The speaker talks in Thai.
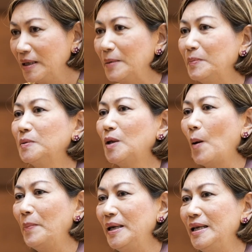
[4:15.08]
มาถึงต่อ
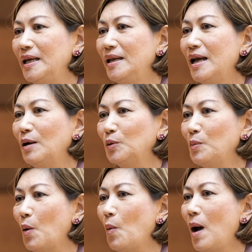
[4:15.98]
ปีนี้เนี่ยเราต้อง
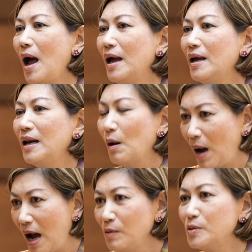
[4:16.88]
บอกว่าเรา
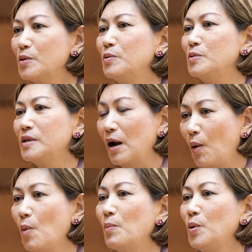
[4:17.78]
เข้าสู่สัง
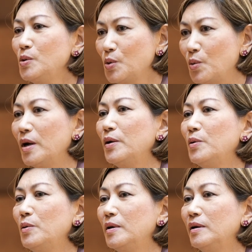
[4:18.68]
คมผู้สูงอา
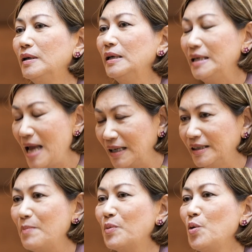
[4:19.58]
ยุอย่าง
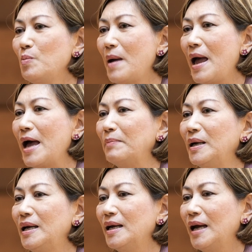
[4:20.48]
เต็มรูปแบบ
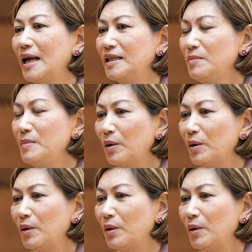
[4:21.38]
การที่มี